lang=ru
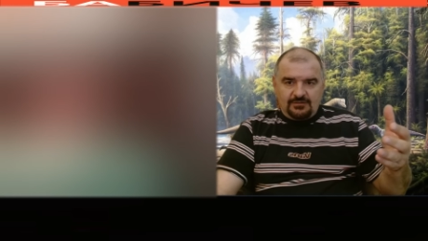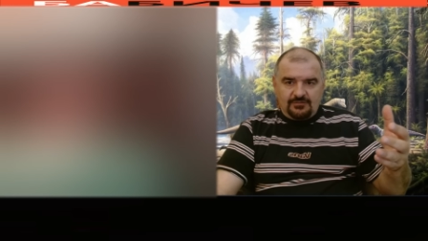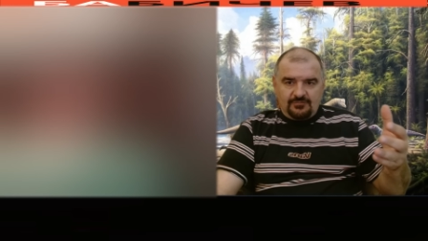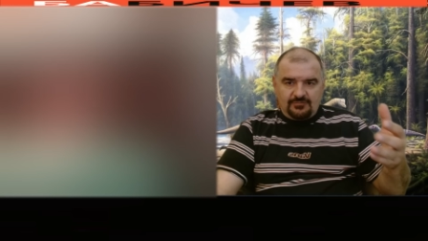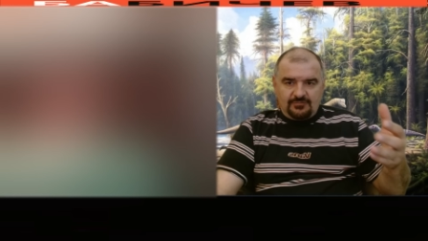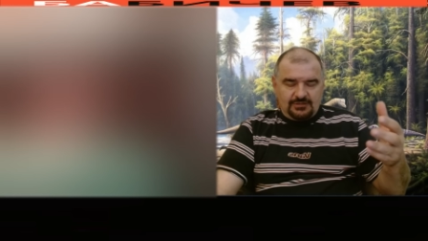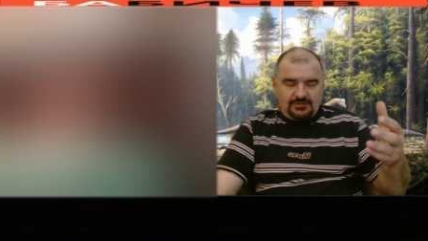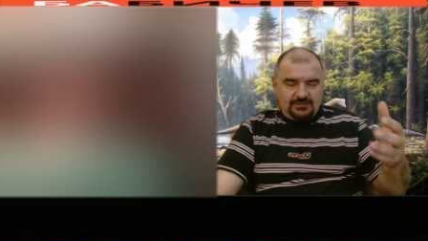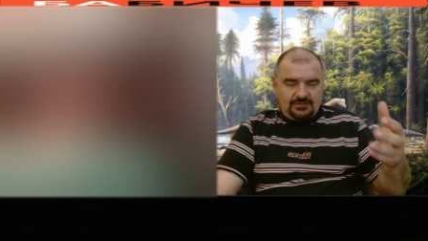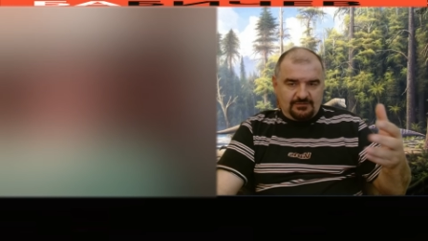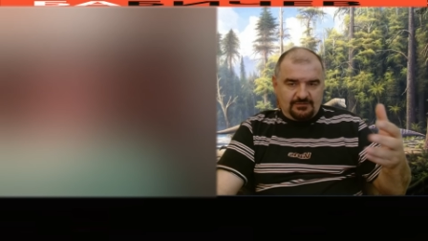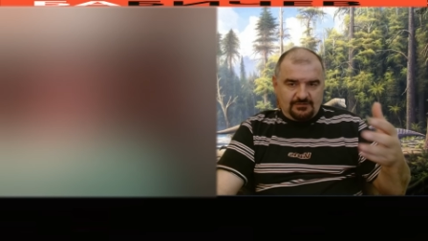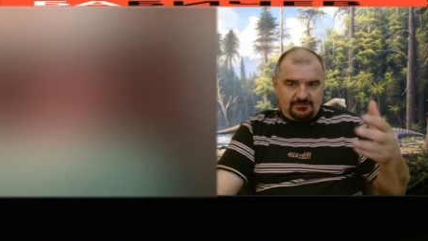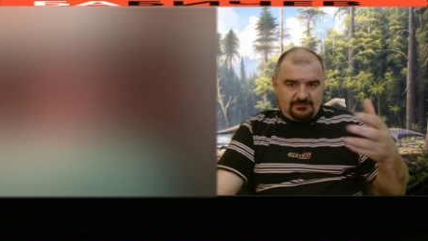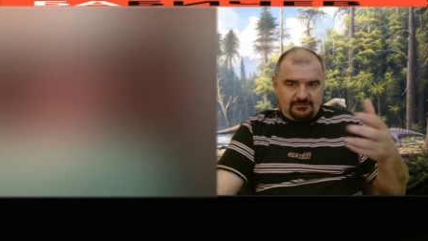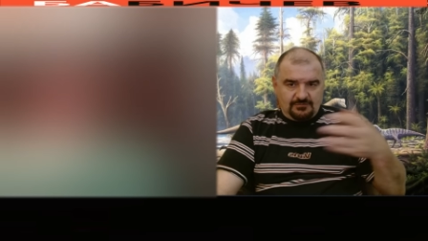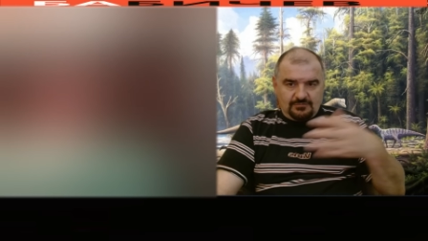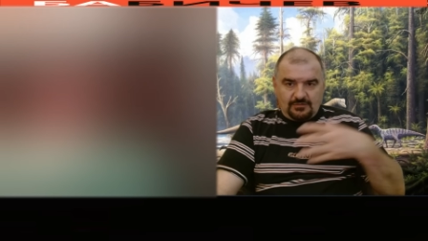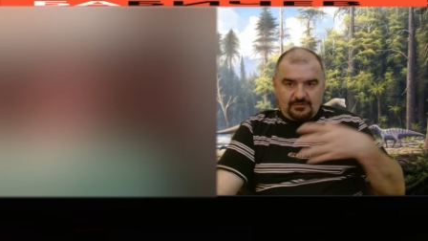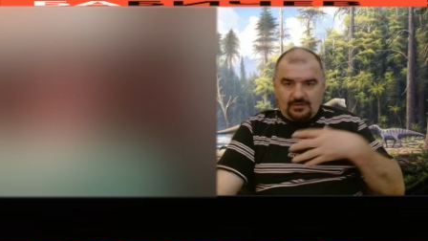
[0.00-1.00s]
видать,
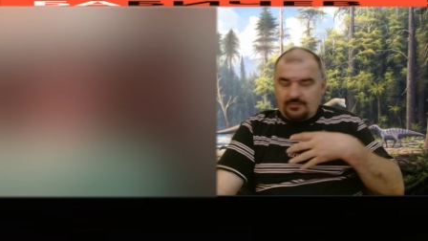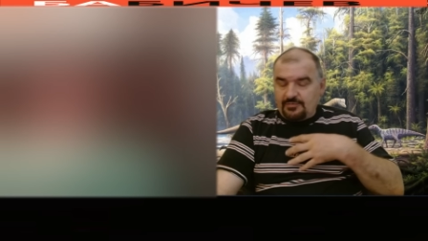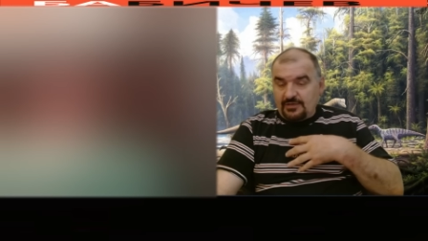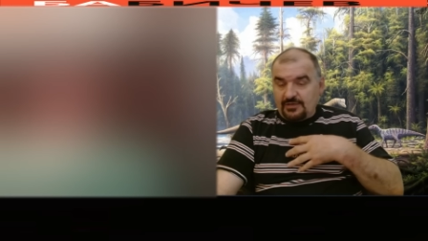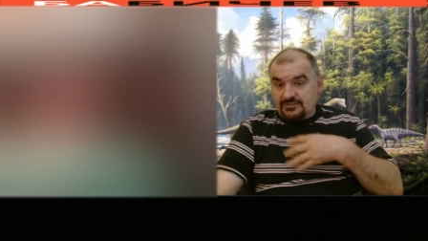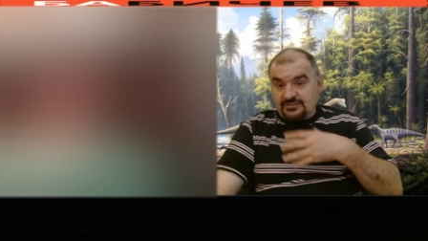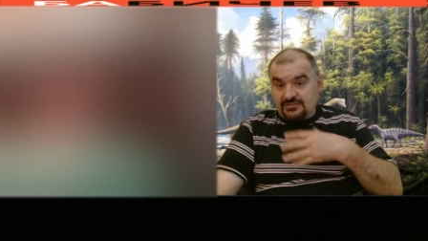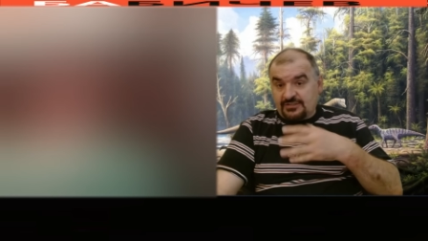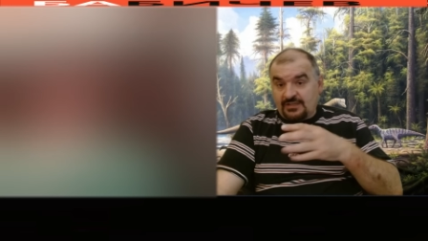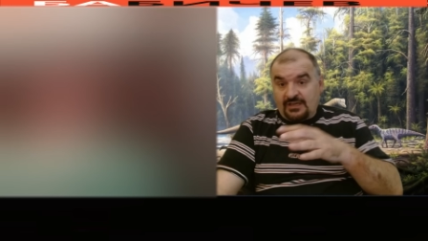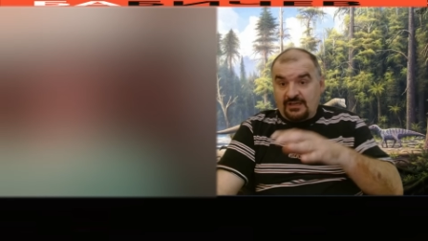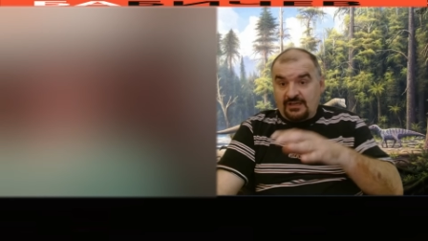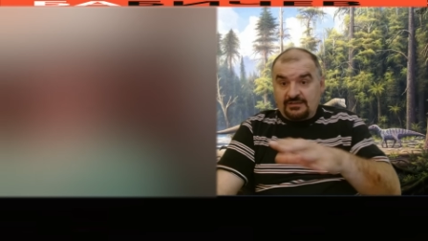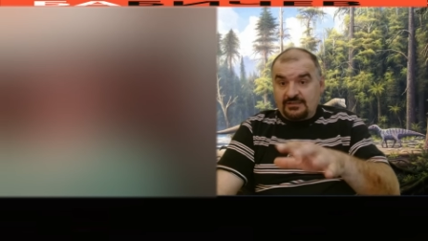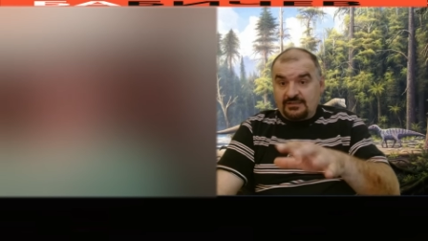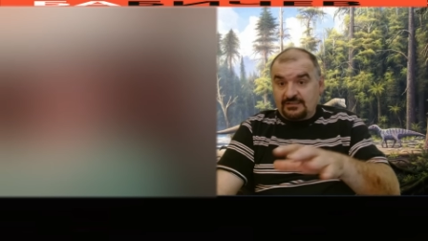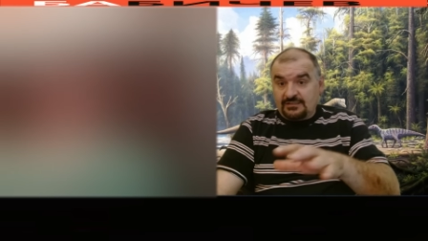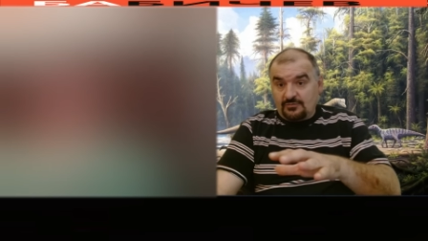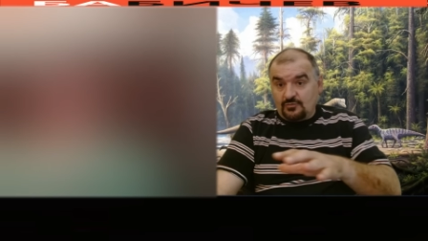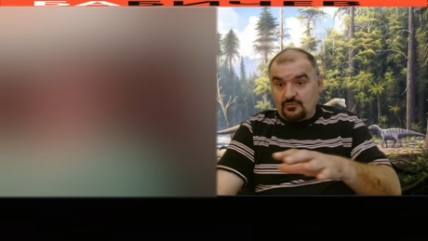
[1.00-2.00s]
опять же, я
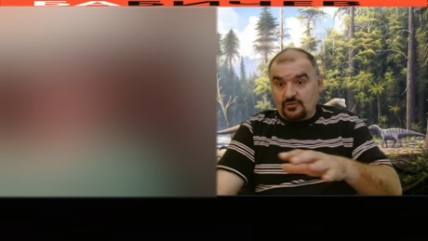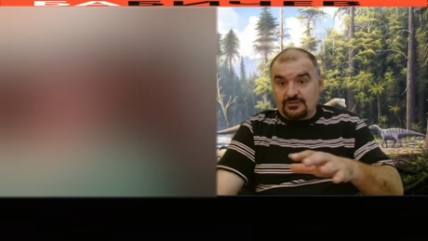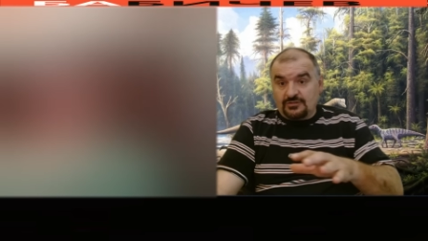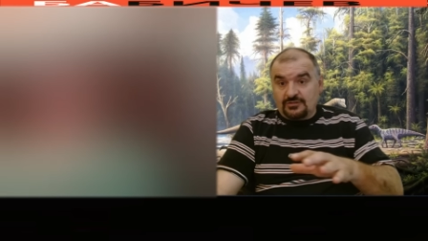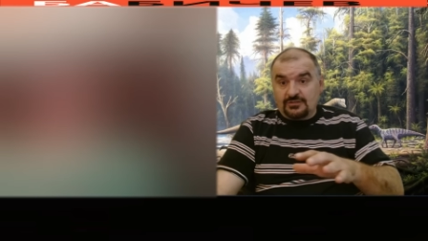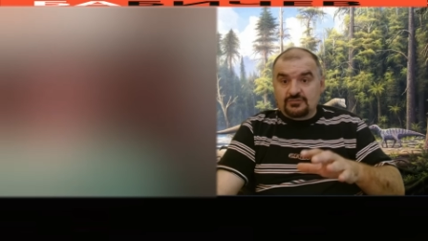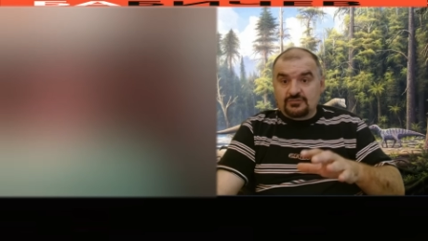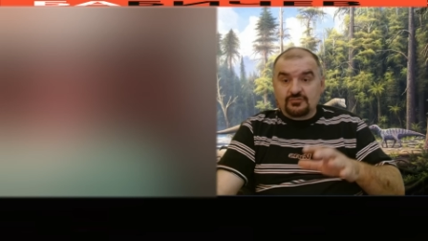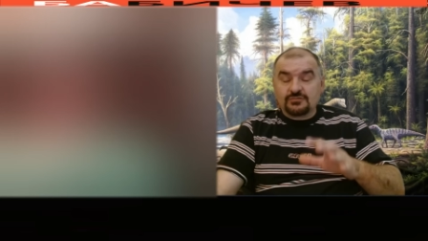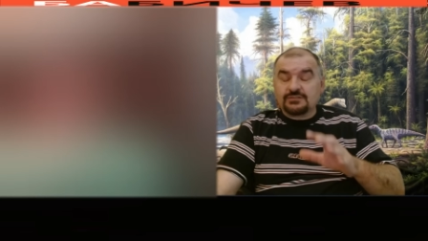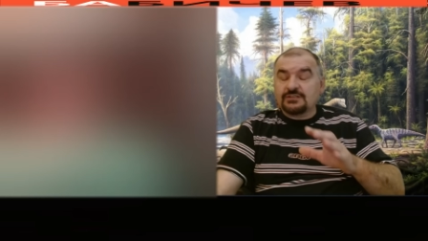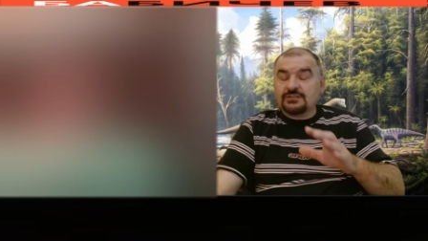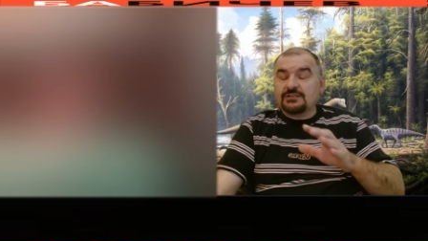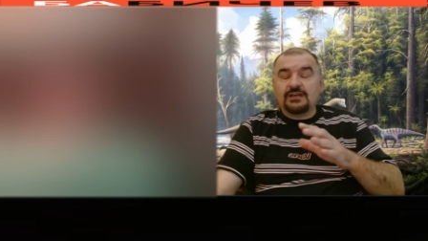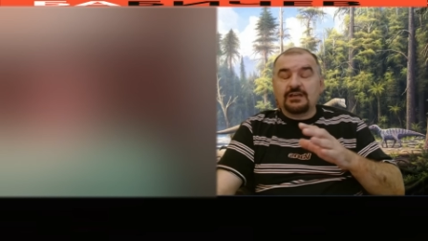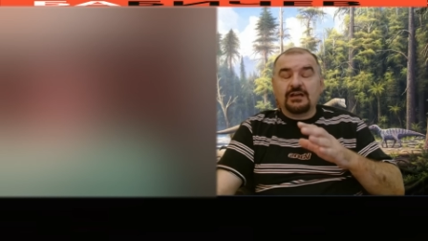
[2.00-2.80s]
к этому его отношусь. Я...